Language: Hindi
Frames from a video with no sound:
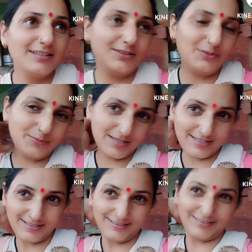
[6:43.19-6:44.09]
तो बस
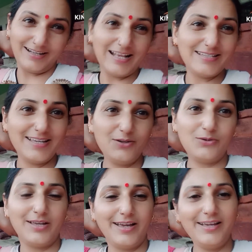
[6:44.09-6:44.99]
ऐसा ही होता
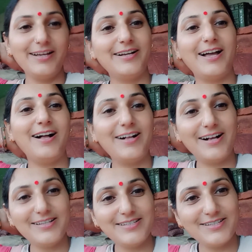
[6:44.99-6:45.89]
है कहाँ कहाँ से